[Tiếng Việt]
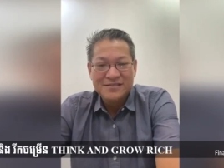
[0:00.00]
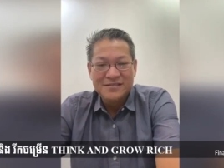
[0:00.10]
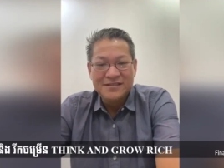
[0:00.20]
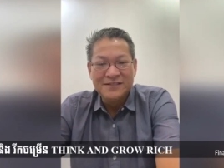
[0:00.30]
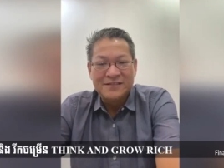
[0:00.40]

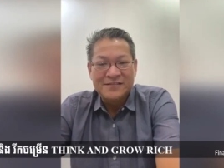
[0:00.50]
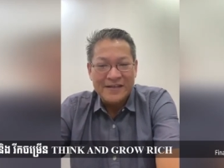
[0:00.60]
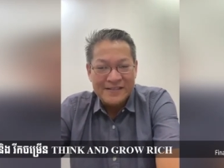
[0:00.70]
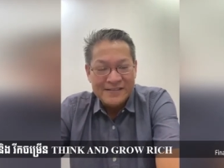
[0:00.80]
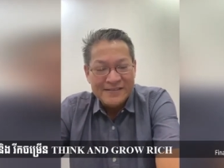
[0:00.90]
rương gì
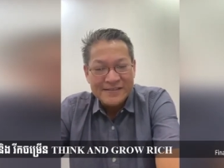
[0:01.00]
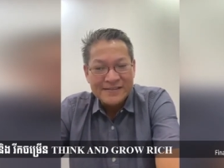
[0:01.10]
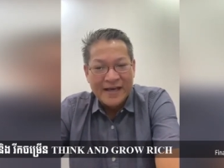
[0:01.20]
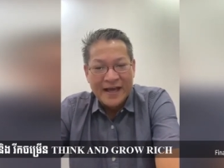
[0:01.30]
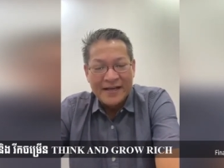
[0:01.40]
trán
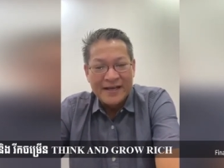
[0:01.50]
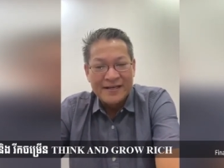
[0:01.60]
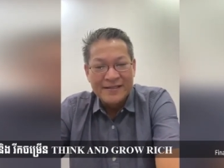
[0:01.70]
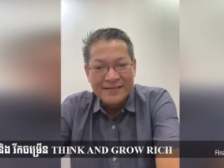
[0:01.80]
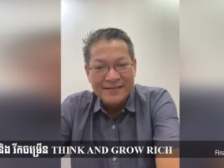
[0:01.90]
để nhẹ
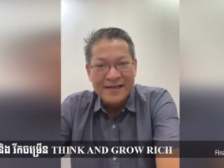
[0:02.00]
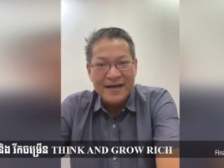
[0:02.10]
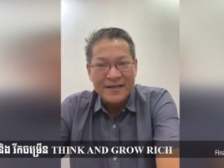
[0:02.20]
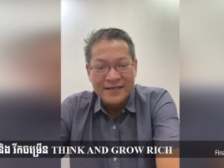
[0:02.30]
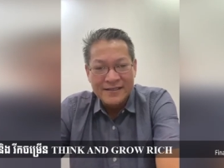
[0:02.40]
lư nhẹ
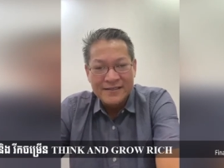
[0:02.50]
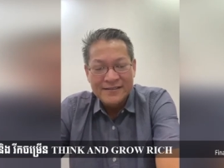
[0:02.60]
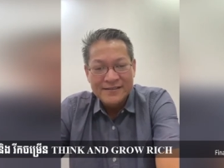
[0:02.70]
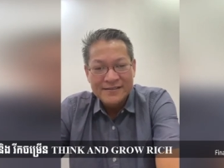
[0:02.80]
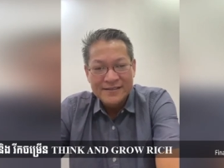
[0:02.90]
khơi
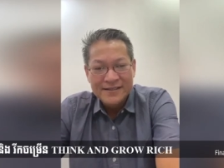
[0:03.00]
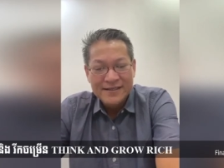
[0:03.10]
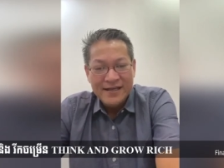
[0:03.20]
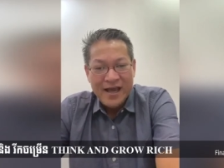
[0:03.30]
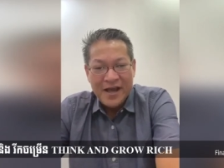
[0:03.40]

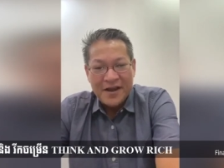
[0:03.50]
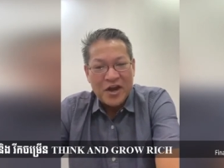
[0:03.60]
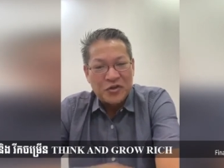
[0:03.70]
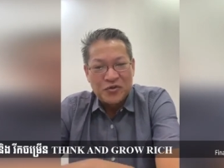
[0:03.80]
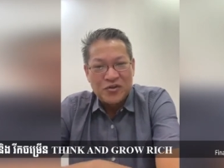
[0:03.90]
hay nhẹ
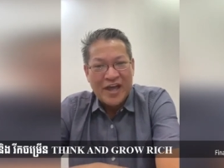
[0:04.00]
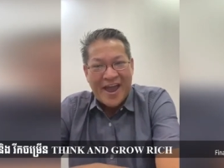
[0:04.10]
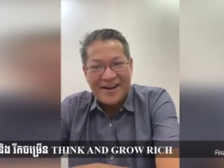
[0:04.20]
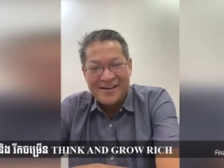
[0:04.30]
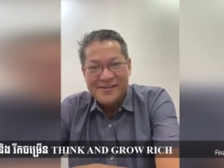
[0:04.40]
vô là
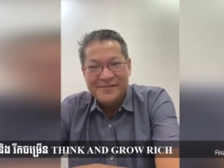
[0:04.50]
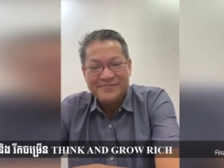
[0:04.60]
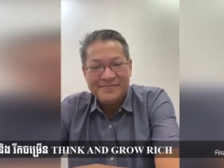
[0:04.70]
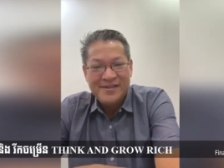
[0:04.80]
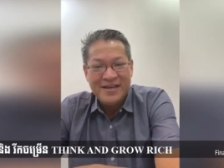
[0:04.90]

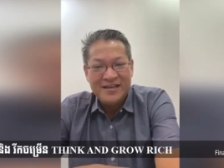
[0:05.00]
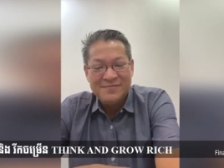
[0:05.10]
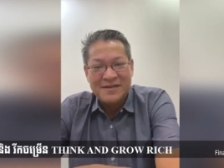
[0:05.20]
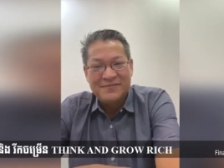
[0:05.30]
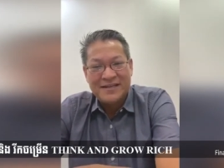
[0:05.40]
hạt ấy
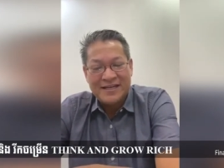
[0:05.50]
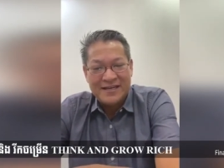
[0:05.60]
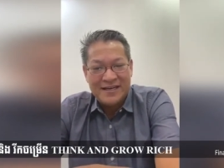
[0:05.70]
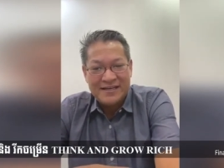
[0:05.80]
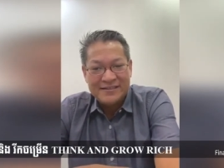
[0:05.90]
bạn về cả
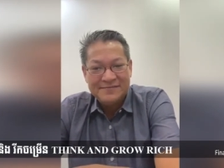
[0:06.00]
làng